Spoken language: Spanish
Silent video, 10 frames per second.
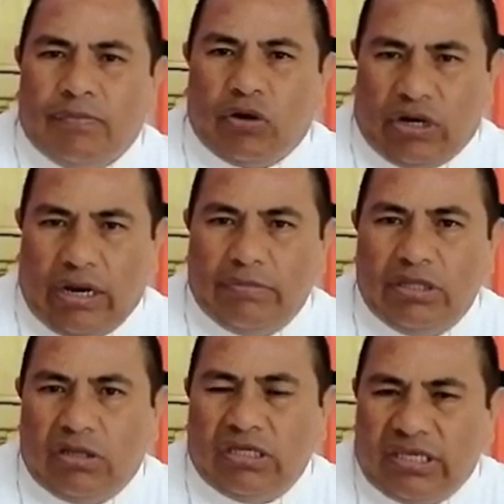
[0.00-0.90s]
pero
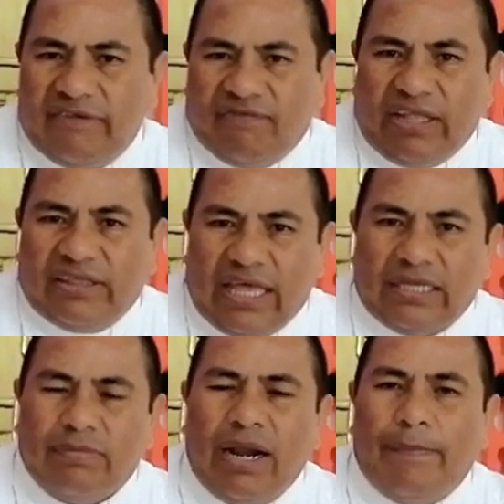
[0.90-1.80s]
realmente dice
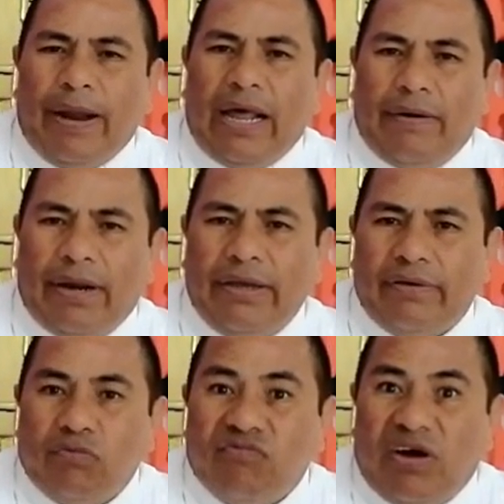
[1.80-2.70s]
fantasma la palabra, de
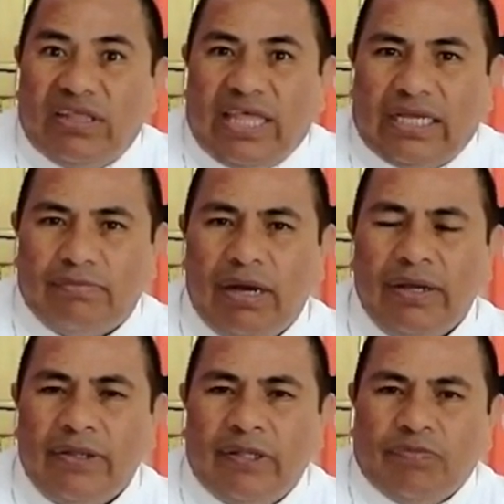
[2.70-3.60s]
ver un
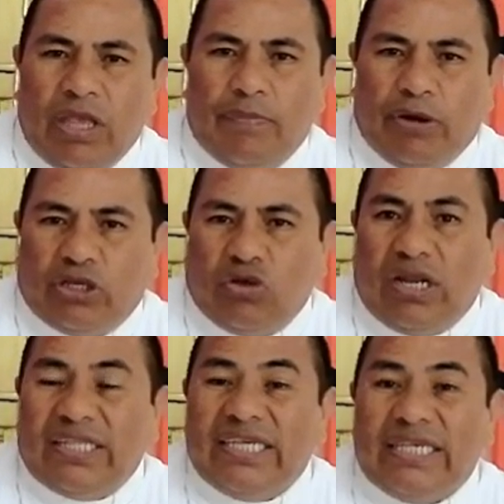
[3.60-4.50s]
fantasma, y por eso
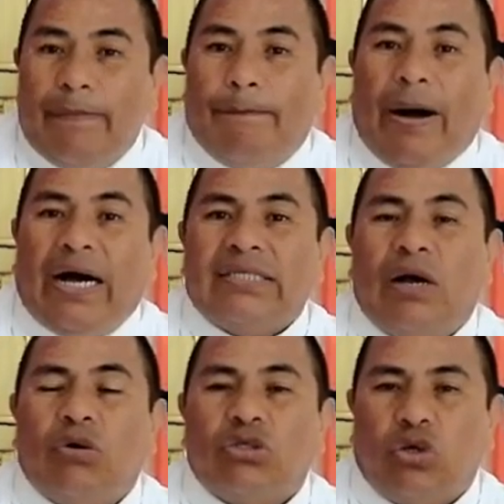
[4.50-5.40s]
les dice, paz
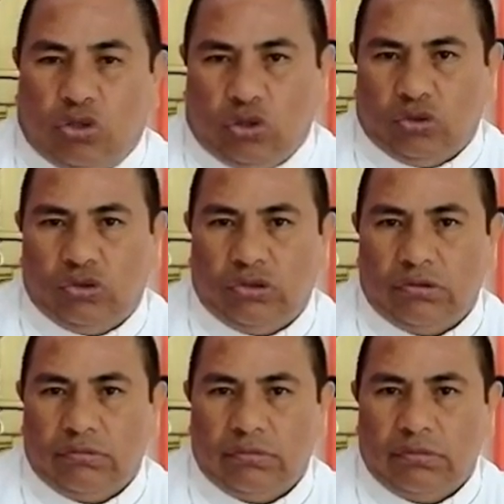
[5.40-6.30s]
a vosotros.